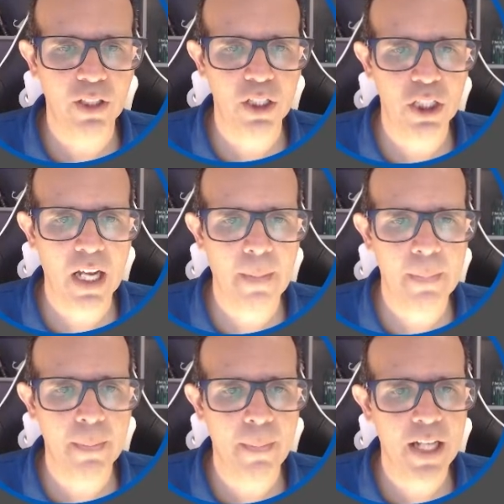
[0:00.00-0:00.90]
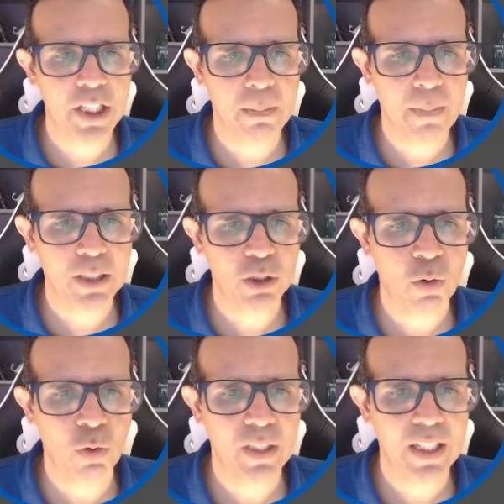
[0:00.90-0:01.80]
deixar a minha imagem mais
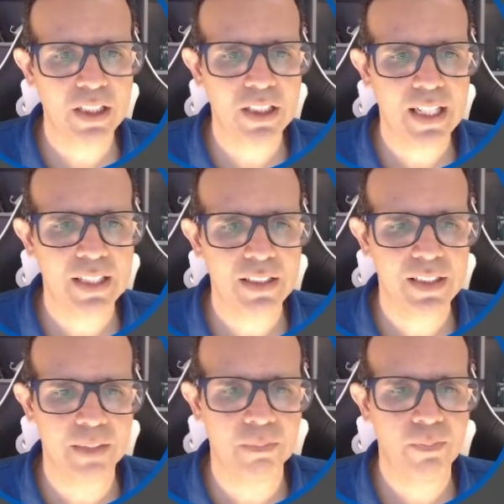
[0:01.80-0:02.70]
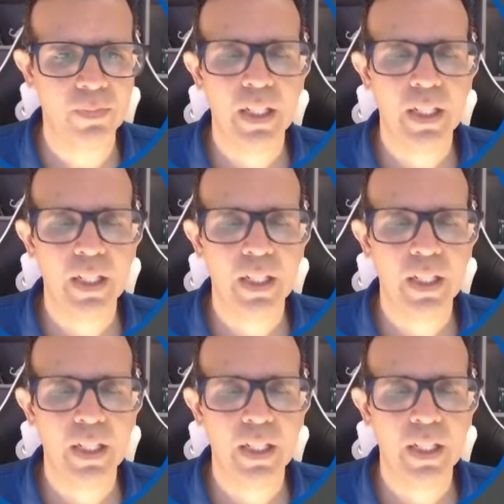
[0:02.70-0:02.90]
contrastada assim.